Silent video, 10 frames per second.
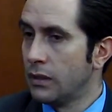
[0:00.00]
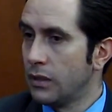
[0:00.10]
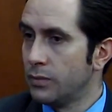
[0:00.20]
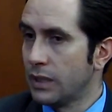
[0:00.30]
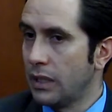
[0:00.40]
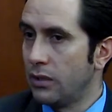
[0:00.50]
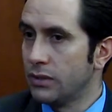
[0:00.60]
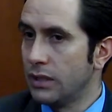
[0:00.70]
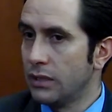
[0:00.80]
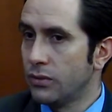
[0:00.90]
de los
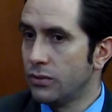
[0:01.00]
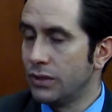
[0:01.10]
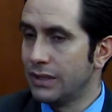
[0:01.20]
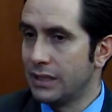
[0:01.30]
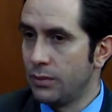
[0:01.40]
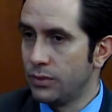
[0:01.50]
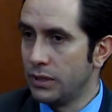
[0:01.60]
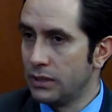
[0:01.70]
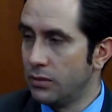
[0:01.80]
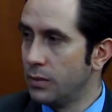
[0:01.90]
mercados de datos y estamos
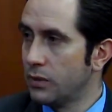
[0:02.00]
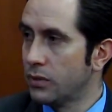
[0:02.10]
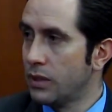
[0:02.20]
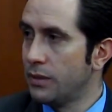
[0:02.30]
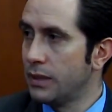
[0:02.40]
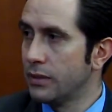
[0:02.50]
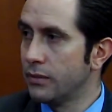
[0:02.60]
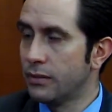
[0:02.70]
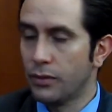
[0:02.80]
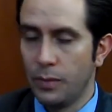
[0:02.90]
en este momento
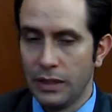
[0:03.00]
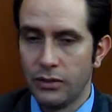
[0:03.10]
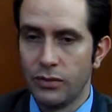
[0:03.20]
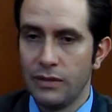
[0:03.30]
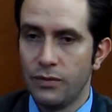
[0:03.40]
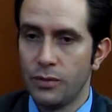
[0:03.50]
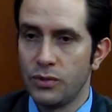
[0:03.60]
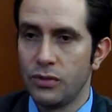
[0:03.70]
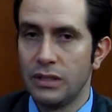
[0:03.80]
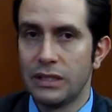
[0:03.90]
trabajando, recopilando toda la
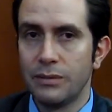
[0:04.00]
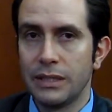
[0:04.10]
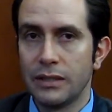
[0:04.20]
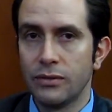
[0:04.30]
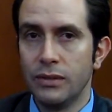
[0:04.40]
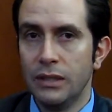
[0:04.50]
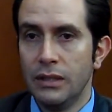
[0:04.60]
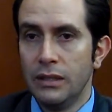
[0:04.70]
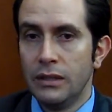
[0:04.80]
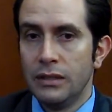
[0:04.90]
información y determinando
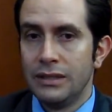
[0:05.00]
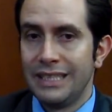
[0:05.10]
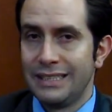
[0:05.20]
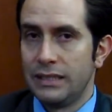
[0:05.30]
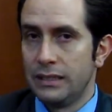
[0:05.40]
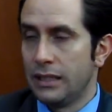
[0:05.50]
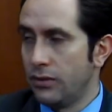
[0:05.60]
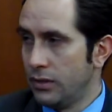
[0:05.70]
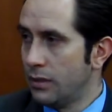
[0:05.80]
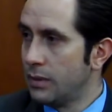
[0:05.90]
si es
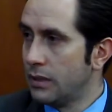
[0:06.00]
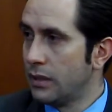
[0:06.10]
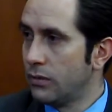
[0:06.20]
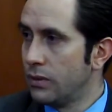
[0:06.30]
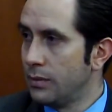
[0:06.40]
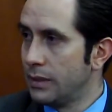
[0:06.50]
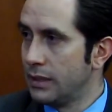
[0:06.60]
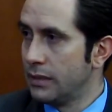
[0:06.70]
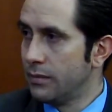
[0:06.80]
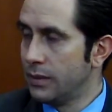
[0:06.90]
necesario intervenir de alguna
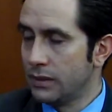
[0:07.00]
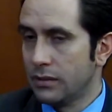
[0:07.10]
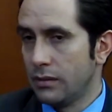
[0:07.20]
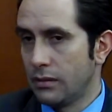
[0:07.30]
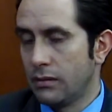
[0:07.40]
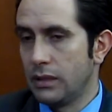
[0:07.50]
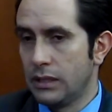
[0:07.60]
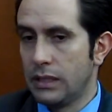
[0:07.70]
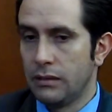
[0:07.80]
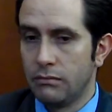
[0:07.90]
manera, pues, que
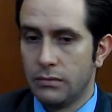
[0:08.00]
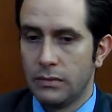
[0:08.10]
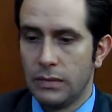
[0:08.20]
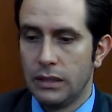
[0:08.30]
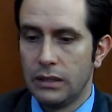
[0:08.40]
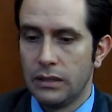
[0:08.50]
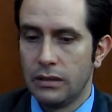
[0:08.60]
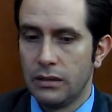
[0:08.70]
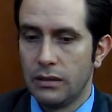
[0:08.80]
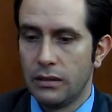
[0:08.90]
sea eh,
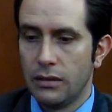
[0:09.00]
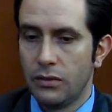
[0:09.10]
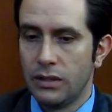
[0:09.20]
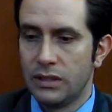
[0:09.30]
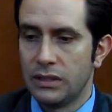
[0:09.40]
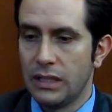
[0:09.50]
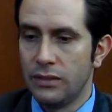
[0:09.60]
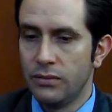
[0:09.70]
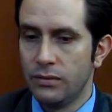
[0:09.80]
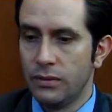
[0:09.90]
lo
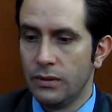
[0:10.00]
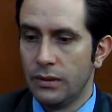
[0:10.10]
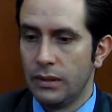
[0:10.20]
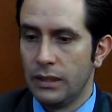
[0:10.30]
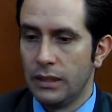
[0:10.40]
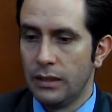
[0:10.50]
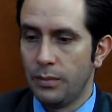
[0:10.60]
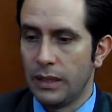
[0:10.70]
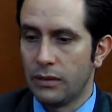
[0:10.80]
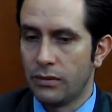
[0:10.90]
necesario eh,
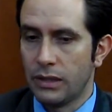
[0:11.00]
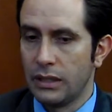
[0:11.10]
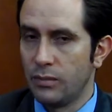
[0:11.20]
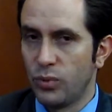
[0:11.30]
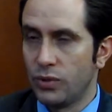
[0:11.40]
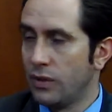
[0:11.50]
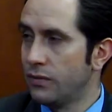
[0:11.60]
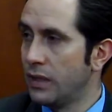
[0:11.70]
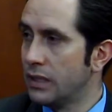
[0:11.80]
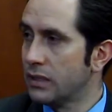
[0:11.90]
para corregir posibles
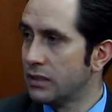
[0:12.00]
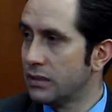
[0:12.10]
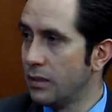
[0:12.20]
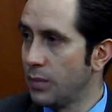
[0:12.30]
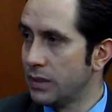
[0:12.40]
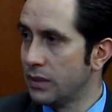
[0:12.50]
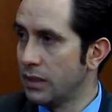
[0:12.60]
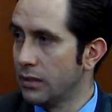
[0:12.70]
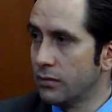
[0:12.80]
fallas que se estén presentando.